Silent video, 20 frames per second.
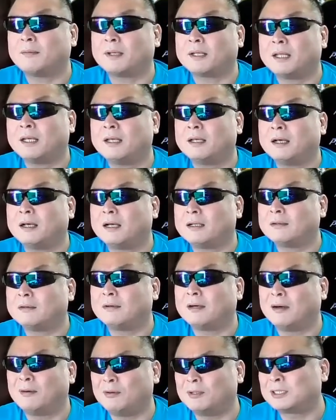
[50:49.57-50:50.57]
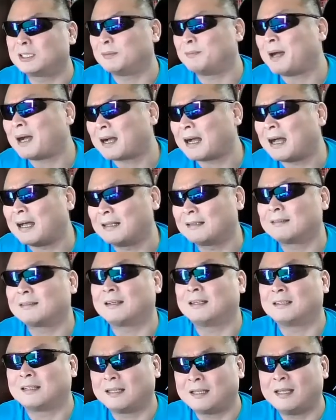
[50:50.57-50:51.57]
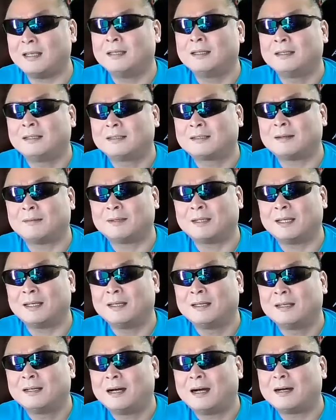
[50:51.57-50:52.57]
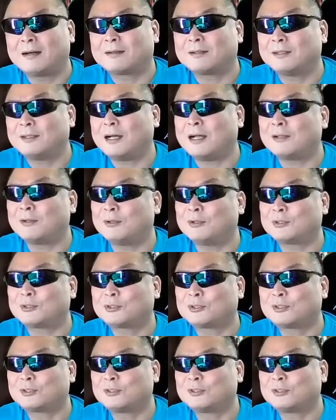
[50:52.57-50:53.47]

えばね「あの青字バカ」とかでねでもねああの